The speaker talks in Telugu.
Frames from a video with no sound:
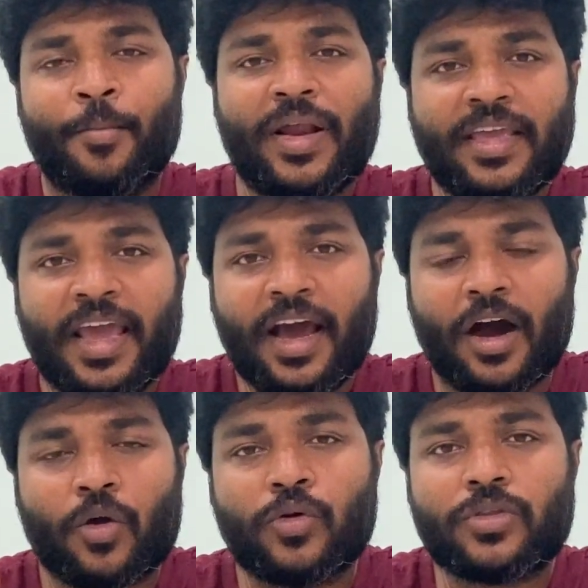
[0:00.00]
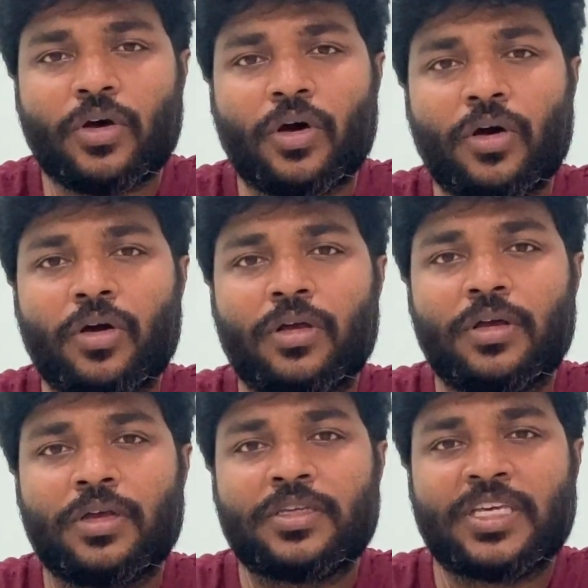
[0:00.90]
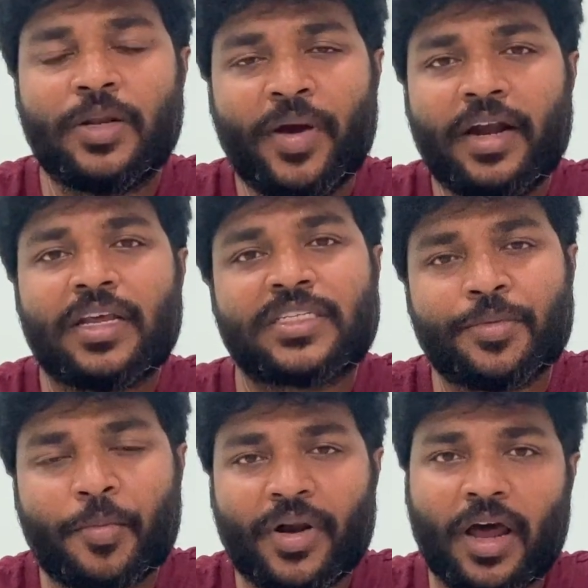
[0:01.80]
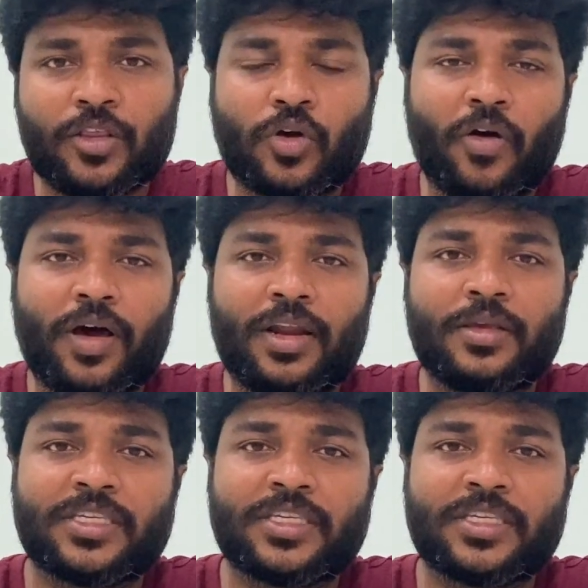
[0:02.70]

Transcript: మరి ఏ హక్కుతో సినిమా ఇండస్ట్రీ మిమ్మల్ని ఆదుకోవాలి